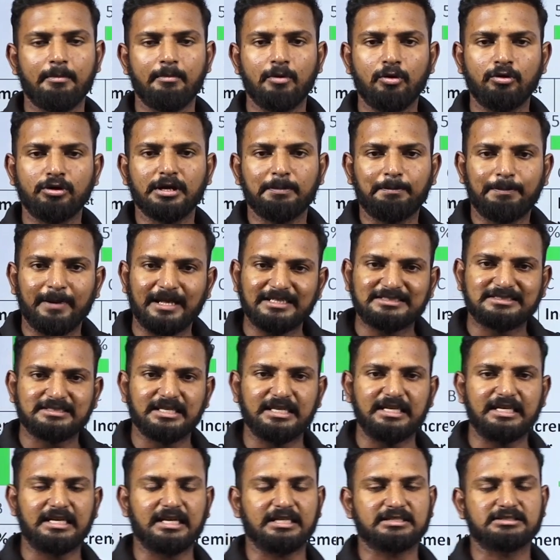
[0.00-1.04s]
அமௌண்ட்டு ப்ளஸ்
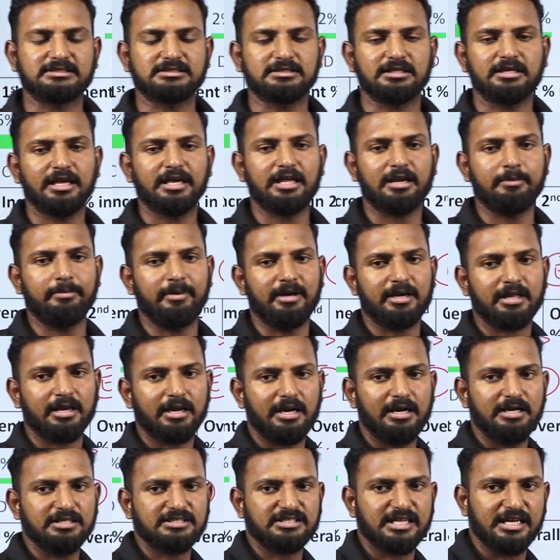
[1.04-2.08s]
இன்ட்ரெஸ்ட் இன்க்ரிமெண்ட்
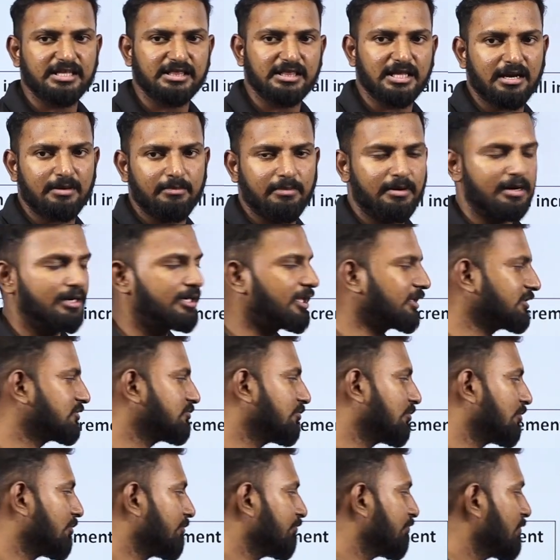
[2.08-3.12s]
ரெண்டு சேர்ந்து தான் நம்ம ரிட்டர்ன்ஸ்
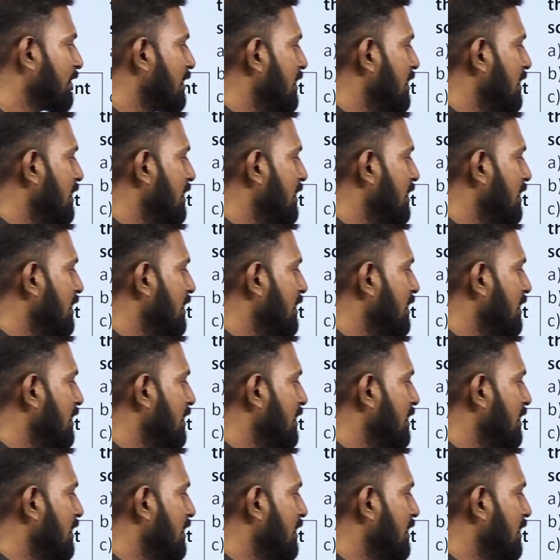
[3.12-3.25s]
வரும்